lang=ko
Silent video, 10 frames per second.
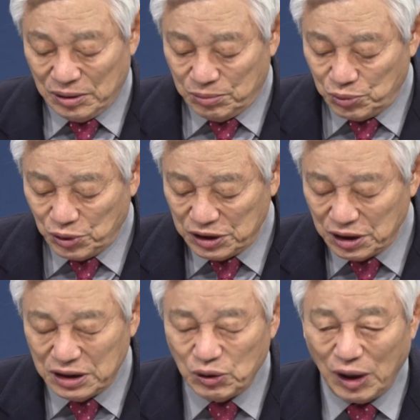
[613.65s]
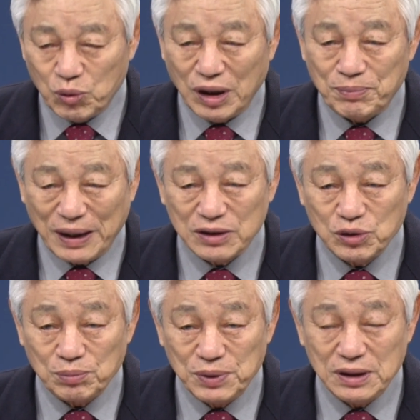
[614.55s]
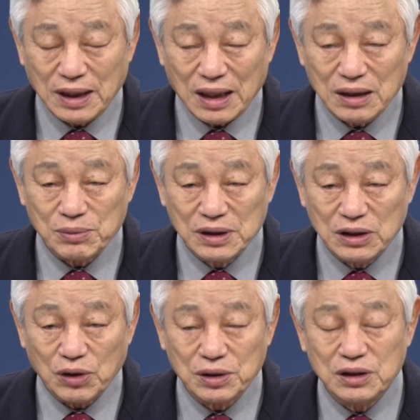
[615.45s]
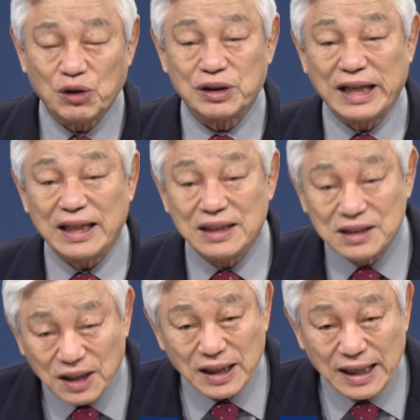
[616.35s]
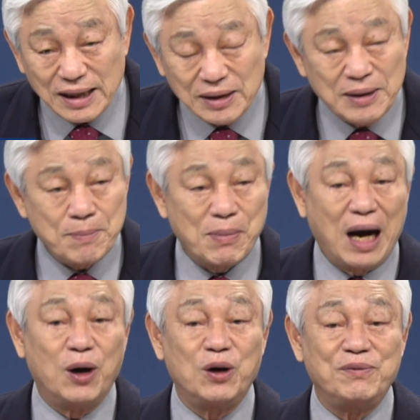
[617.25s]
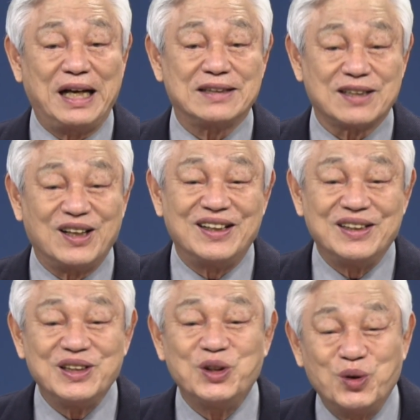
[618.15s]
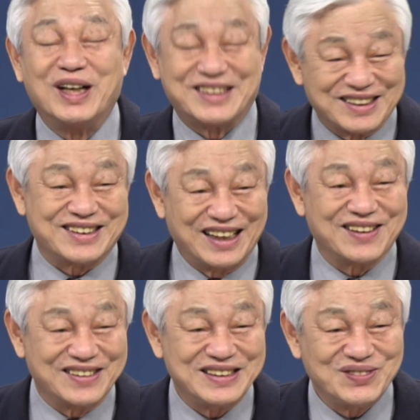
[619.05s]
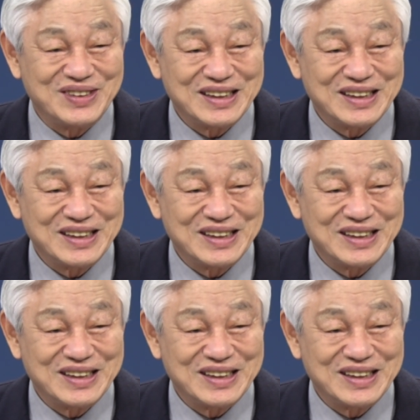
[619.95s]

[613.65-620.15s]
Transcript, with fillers: 무엇이 기도하고 구하 받은 줄 믿어라. 그럼 그대로 그대로 되기 전에 마음에서 이루어졌다는 것입니다.